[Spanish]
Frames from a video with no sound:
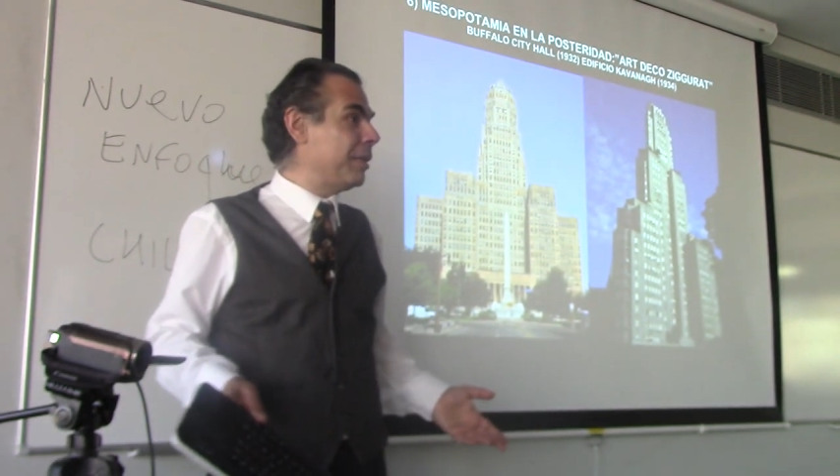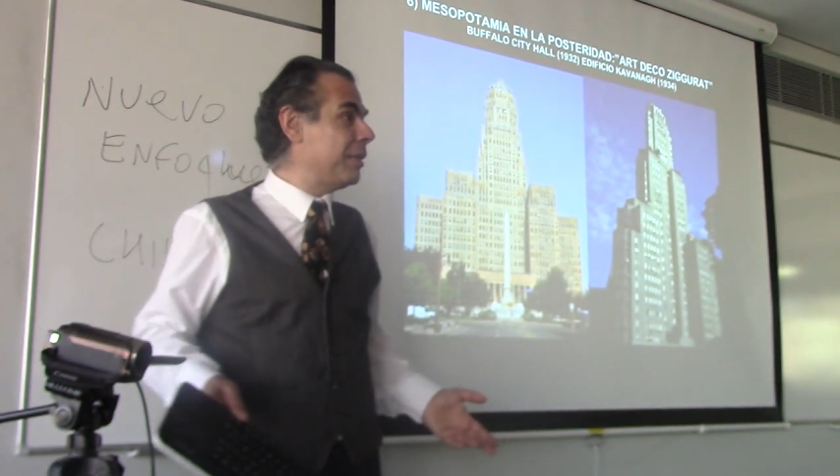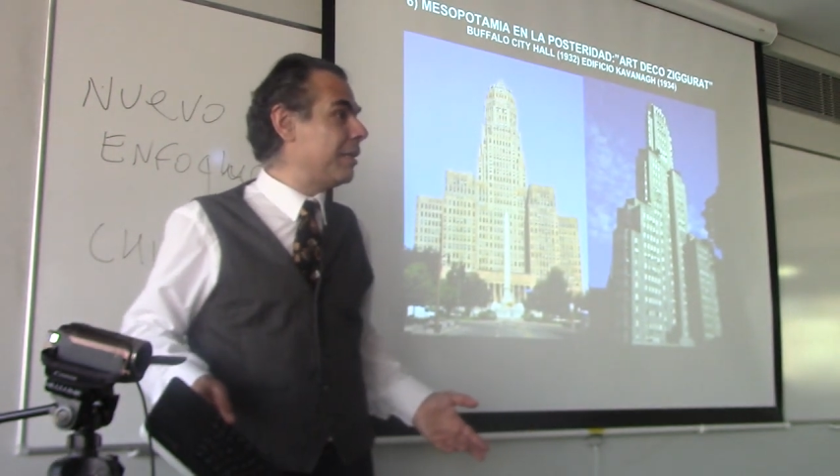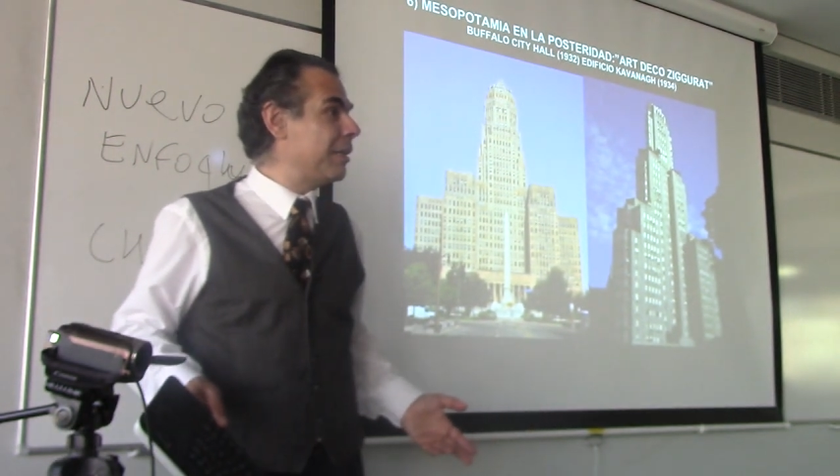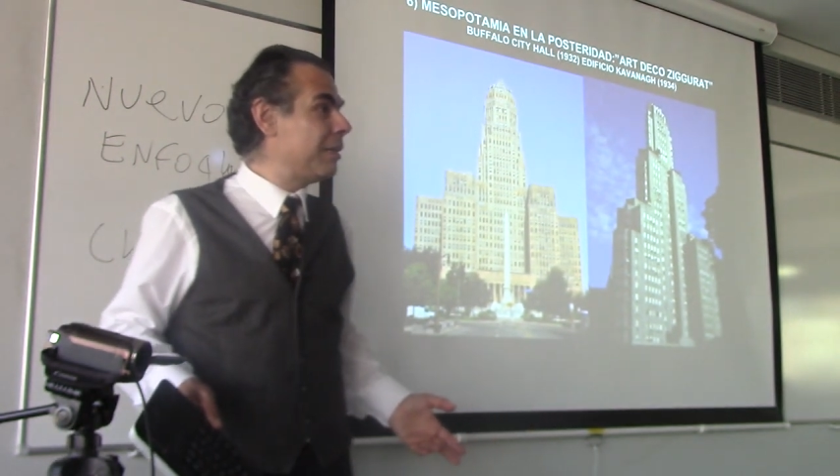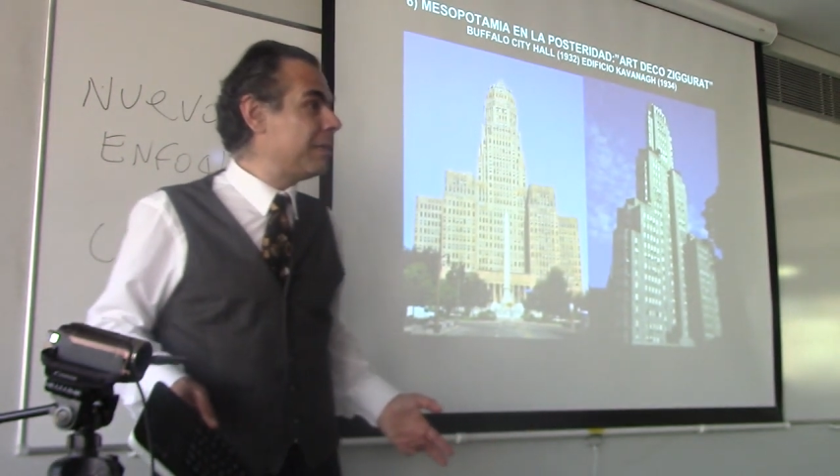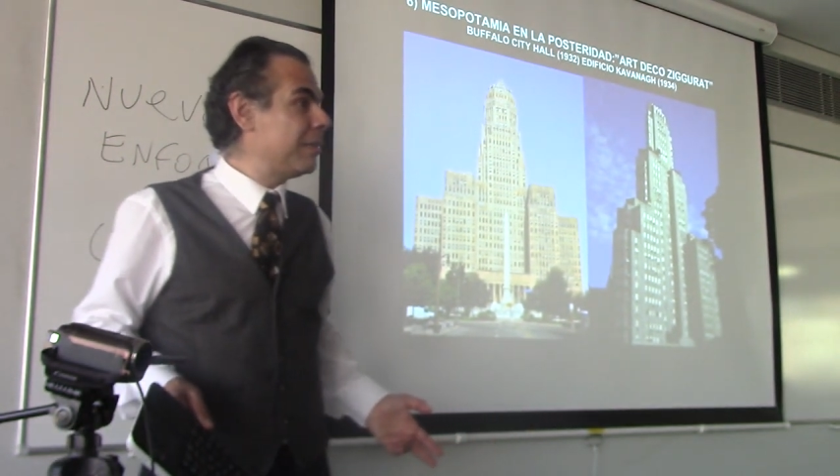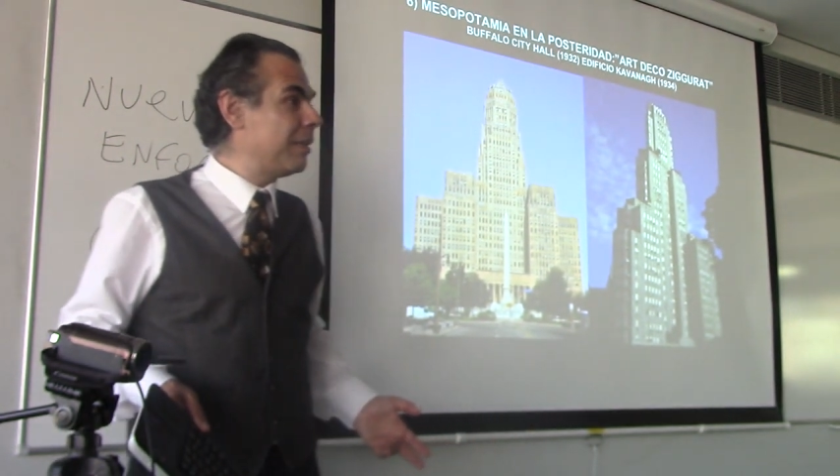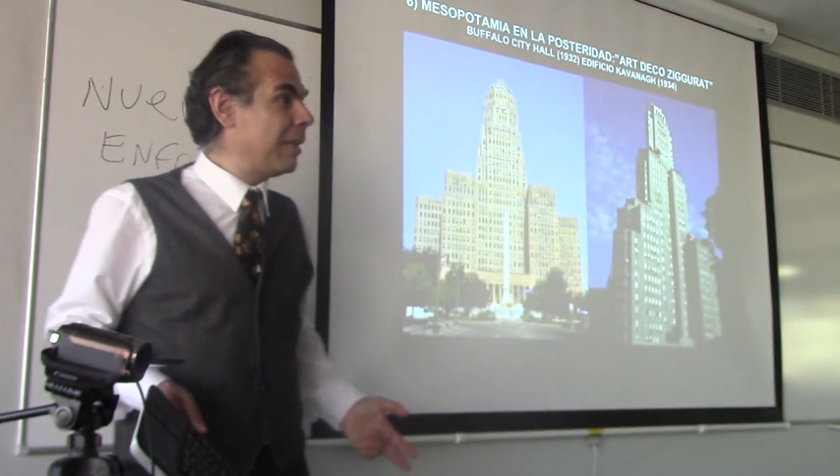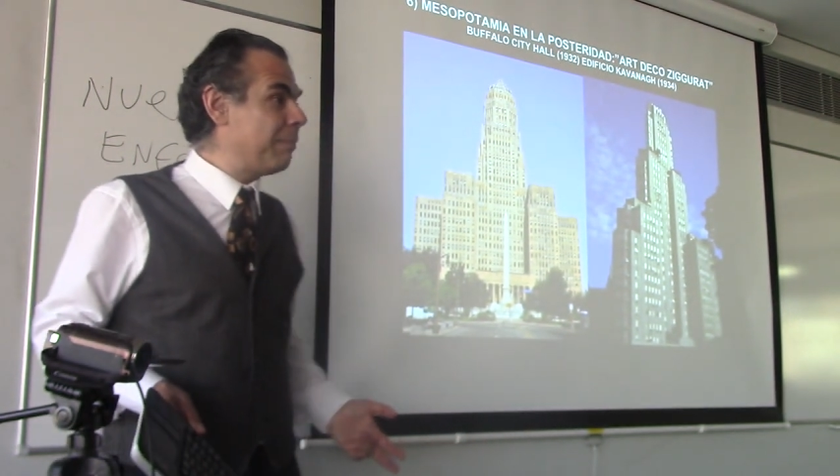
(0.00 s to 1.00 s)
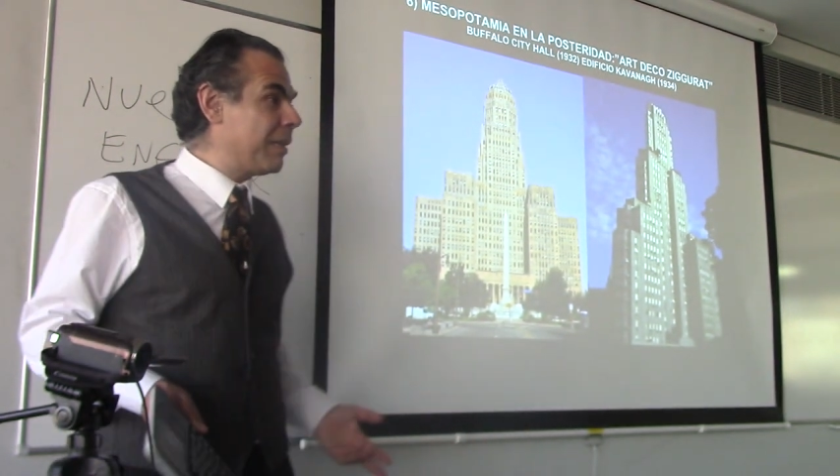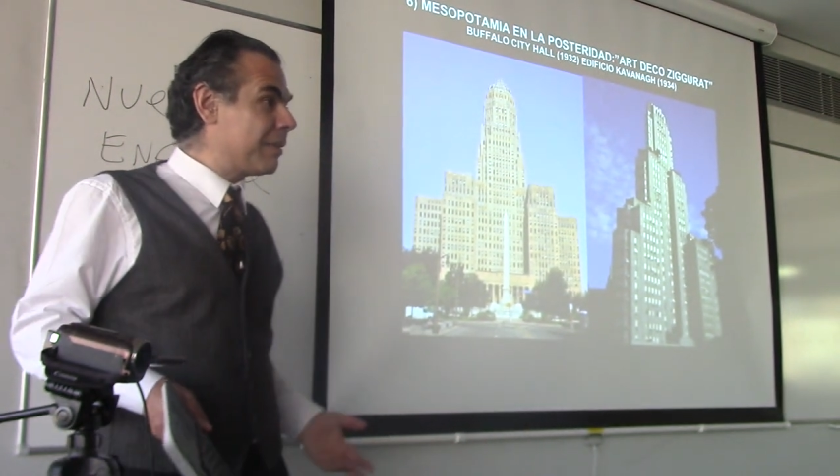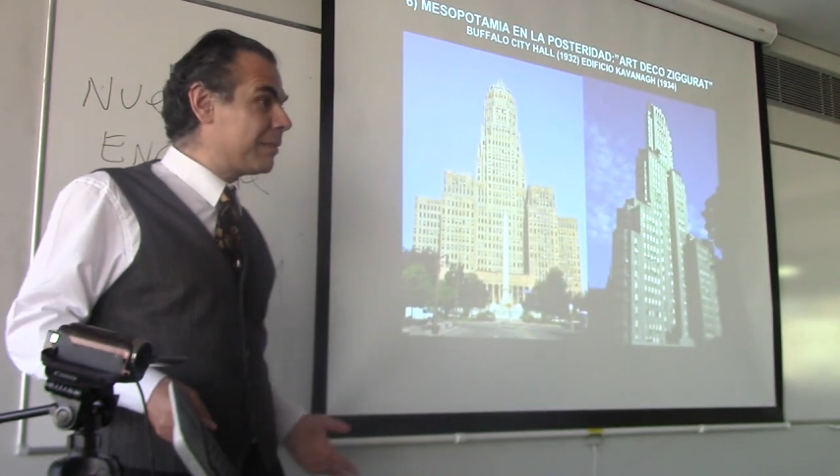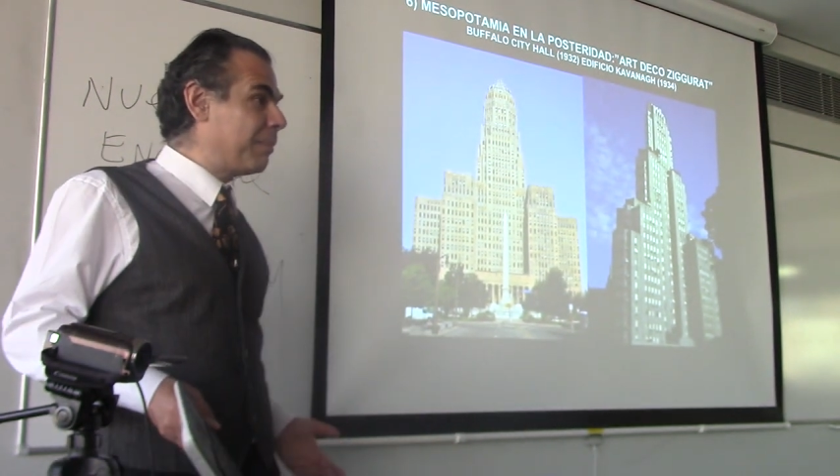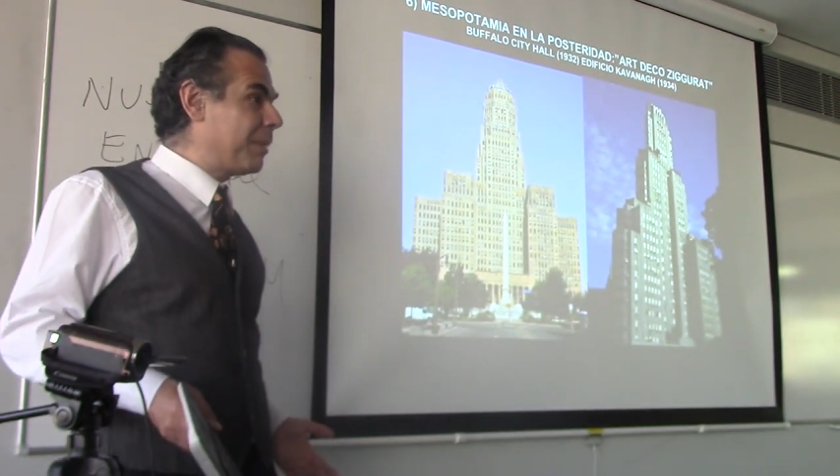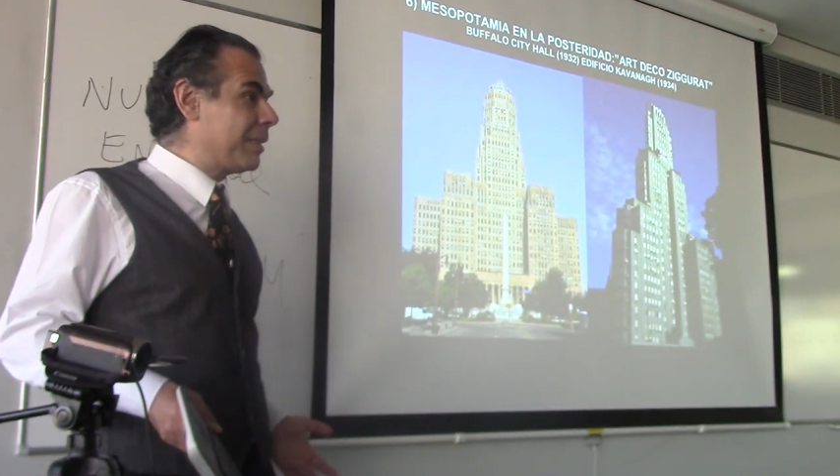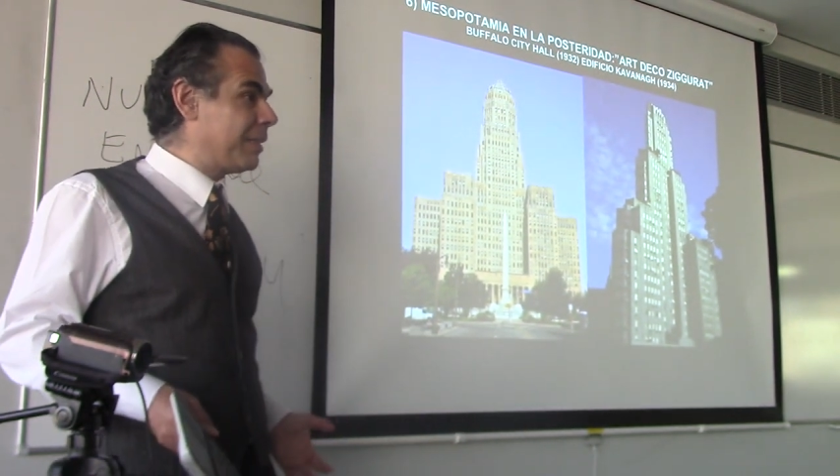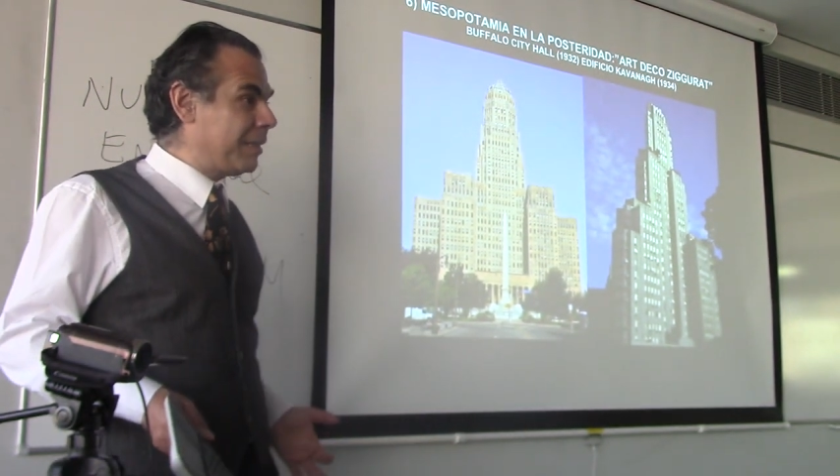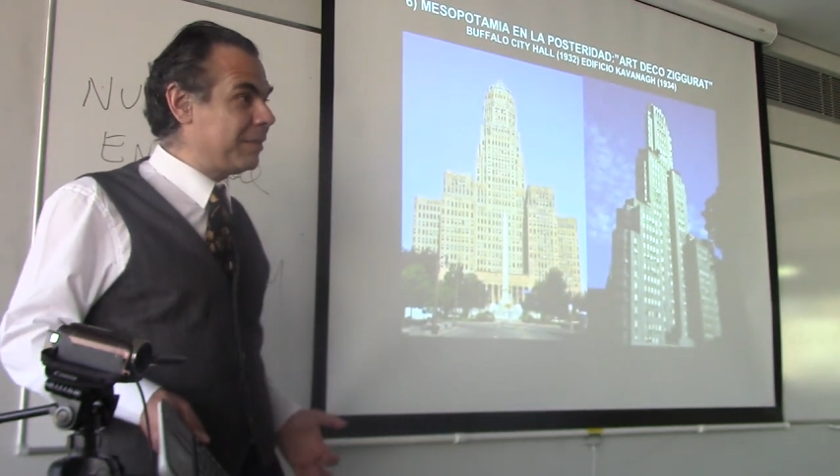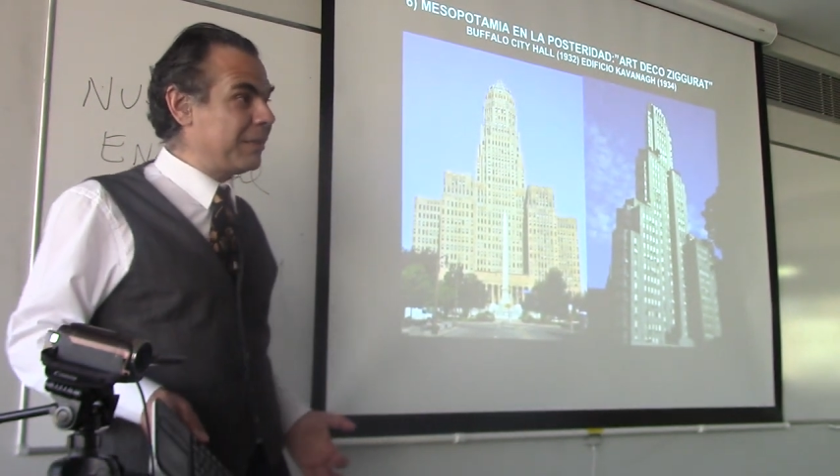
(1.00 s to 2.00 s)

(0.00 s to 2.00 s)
En, la Plaza San Martín.